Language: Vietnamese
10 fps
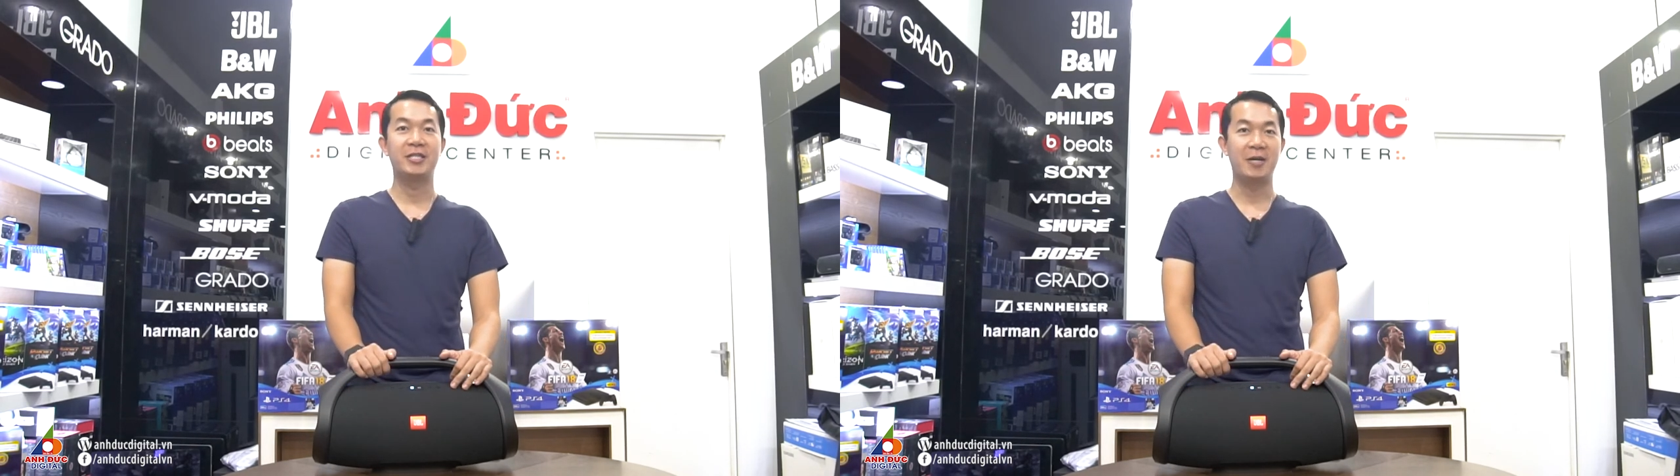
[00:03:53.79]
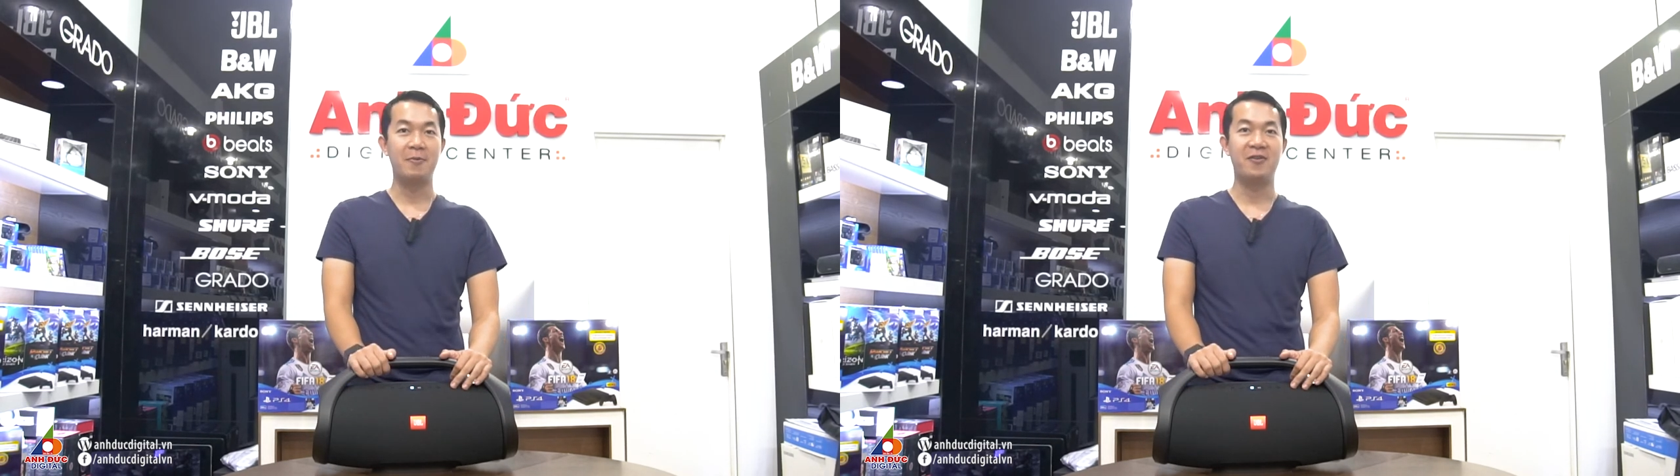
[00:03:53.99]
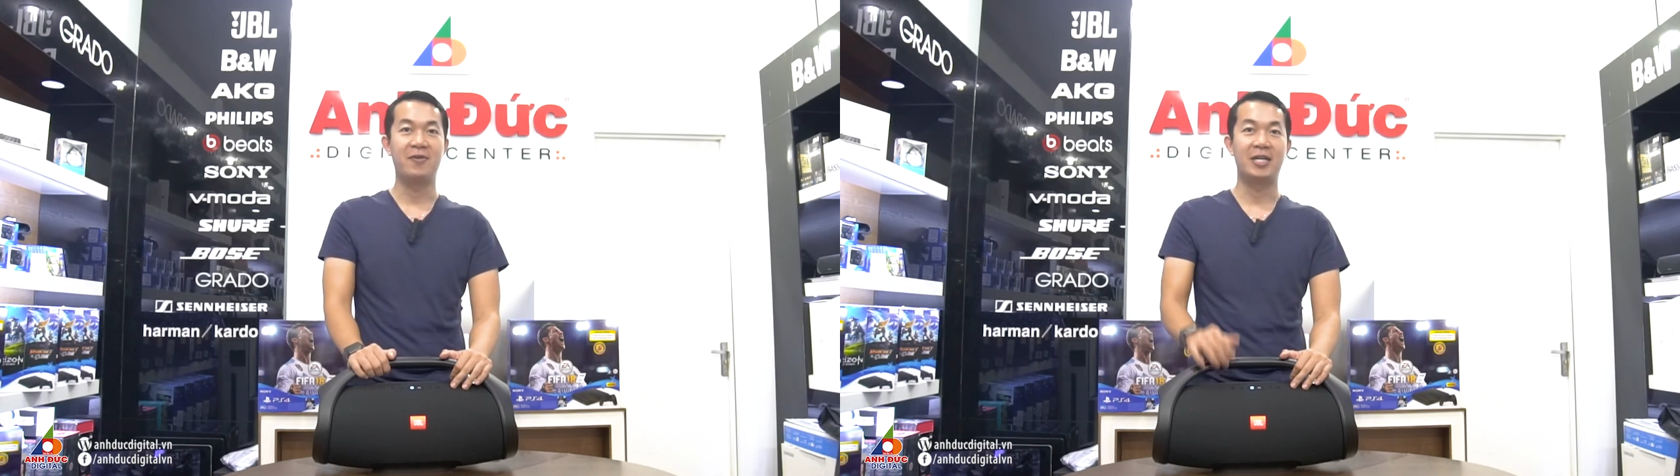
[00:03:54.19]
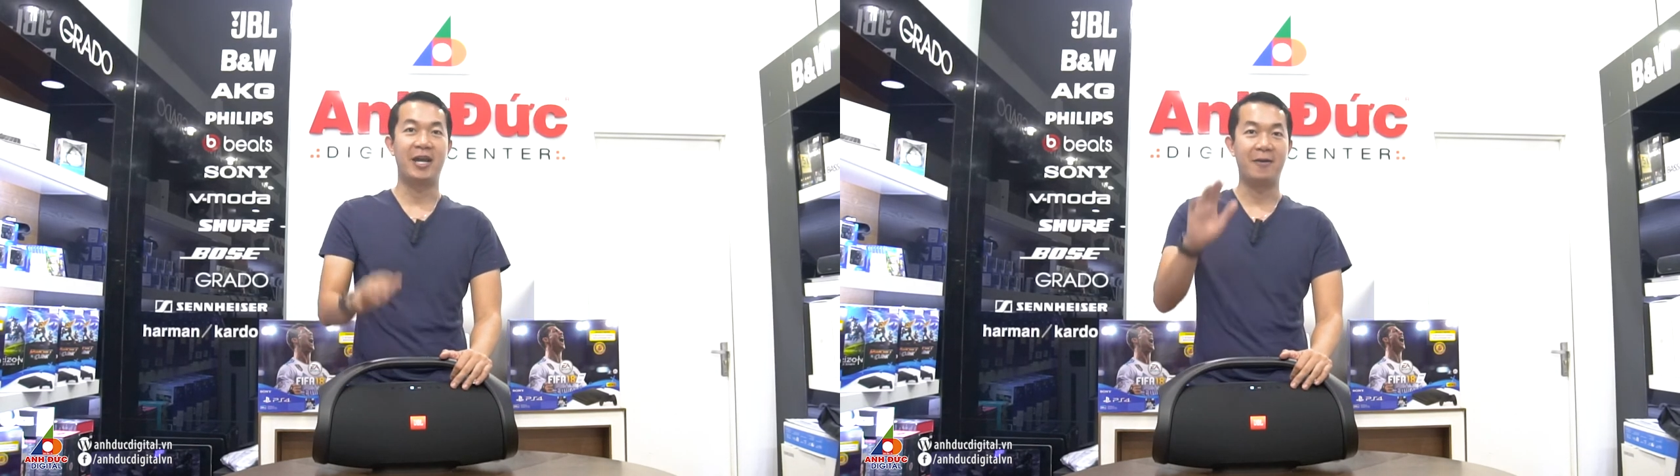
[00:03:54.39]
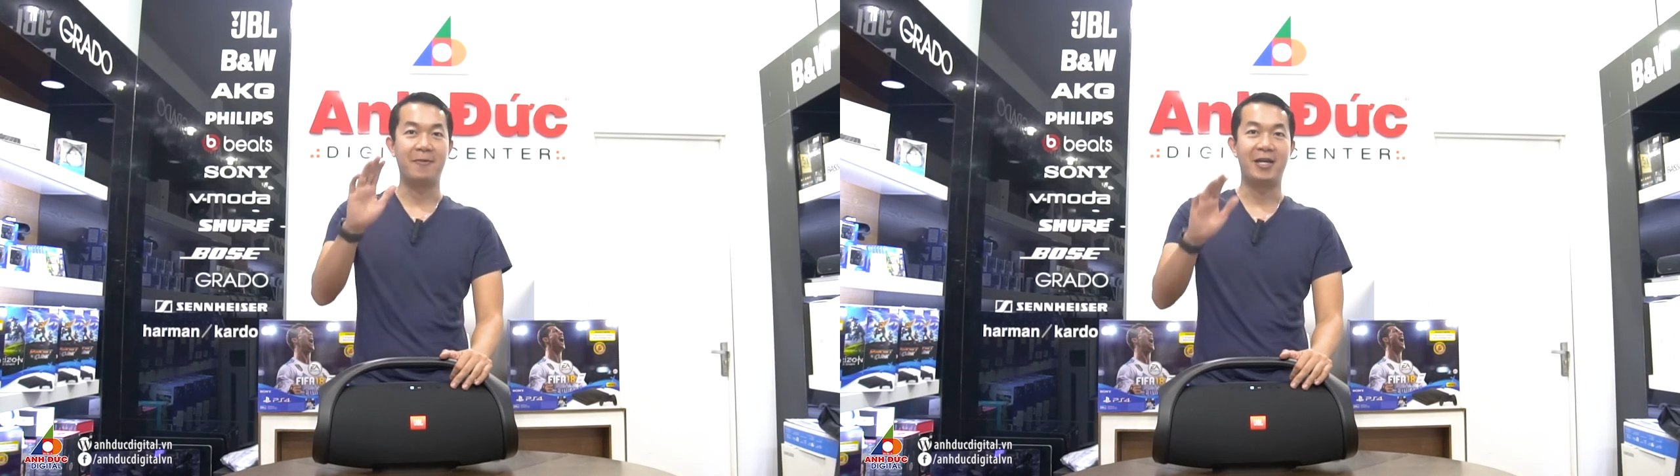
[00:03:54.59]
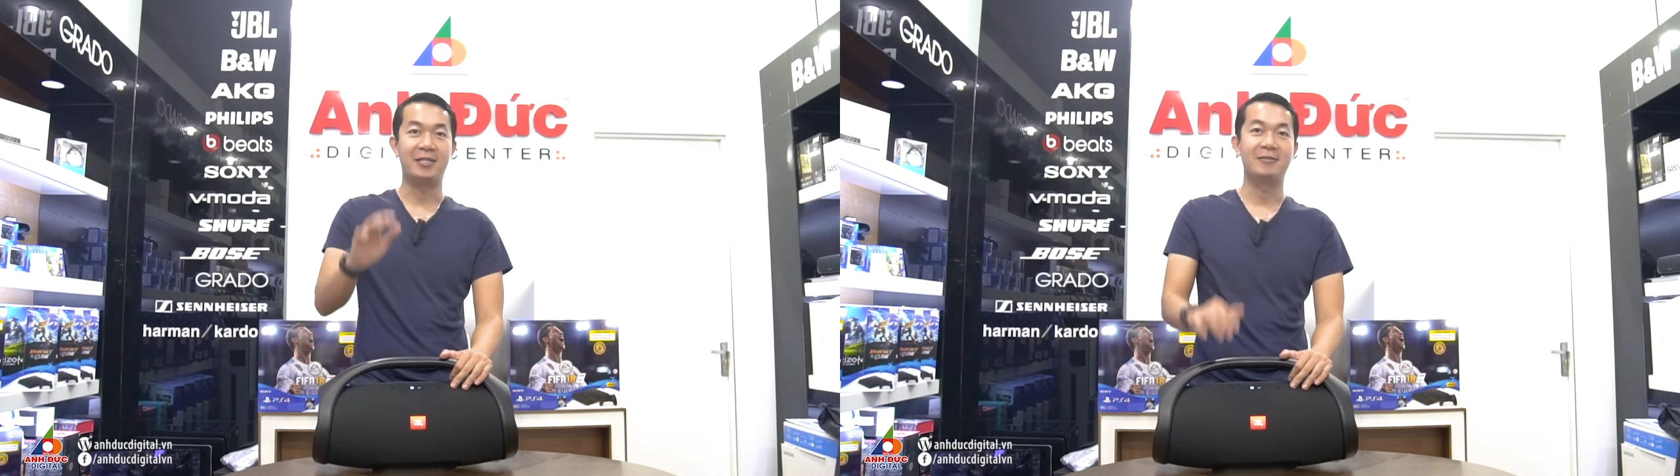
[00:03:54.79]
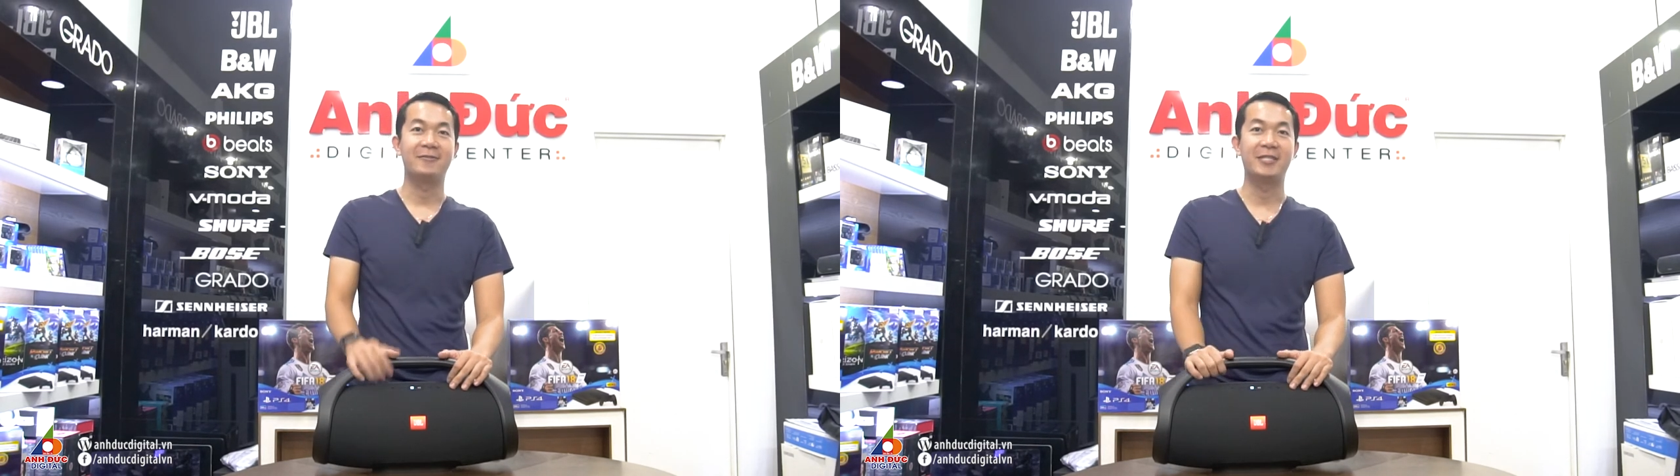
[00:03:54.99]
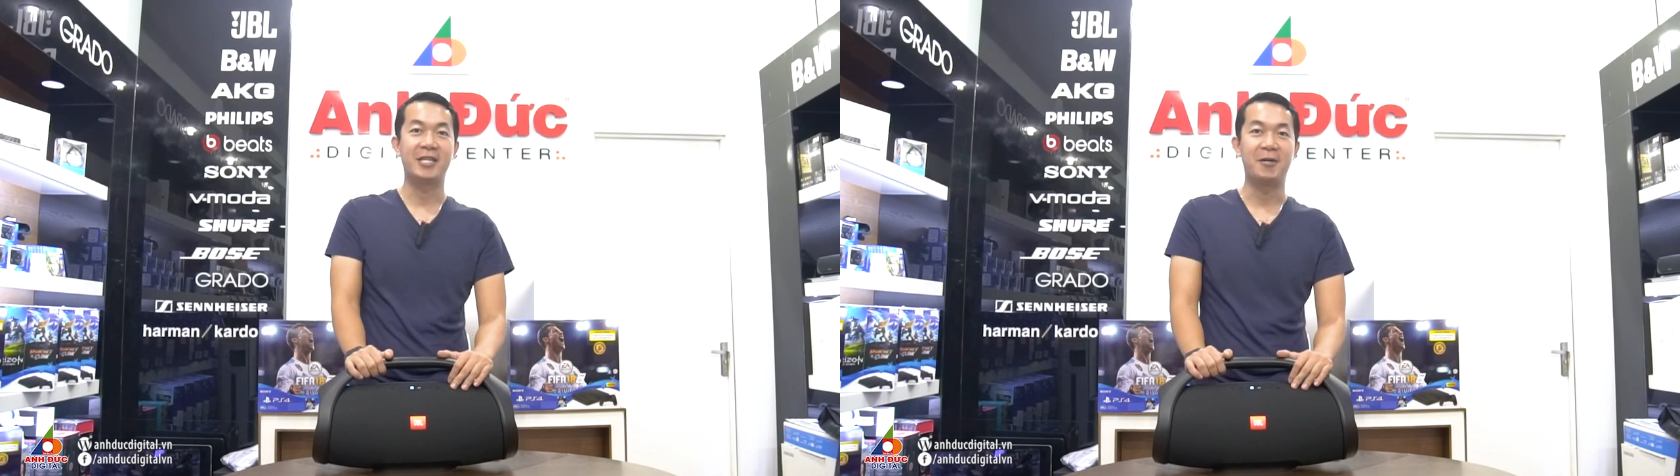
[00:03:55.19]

Xin cảm ơn và hẹn gặp lại. Xin